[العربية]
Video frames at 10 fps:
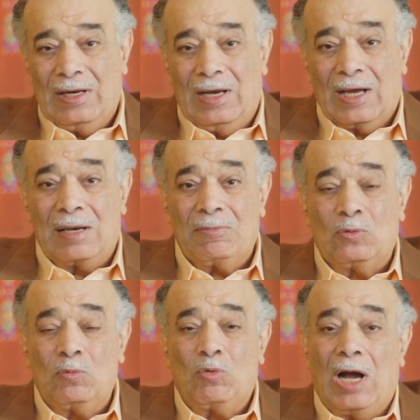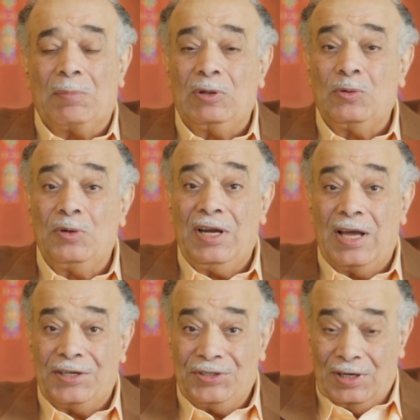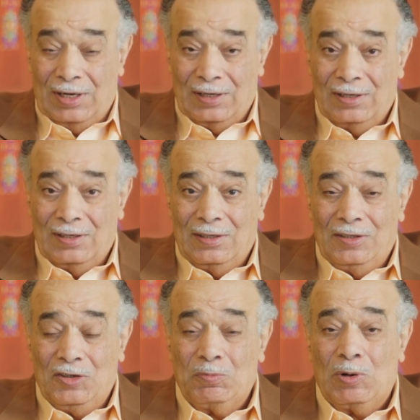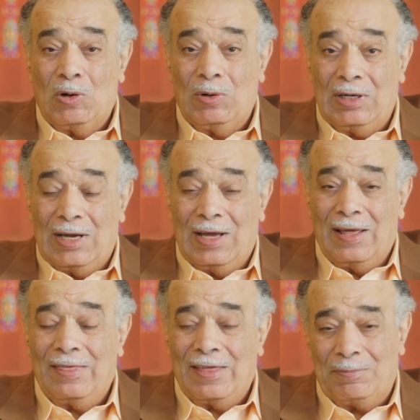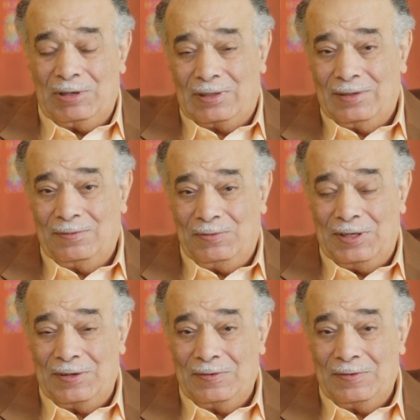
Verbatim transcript: لكن لما تقول محمد ناجح يبقى هو ده ثابت فيه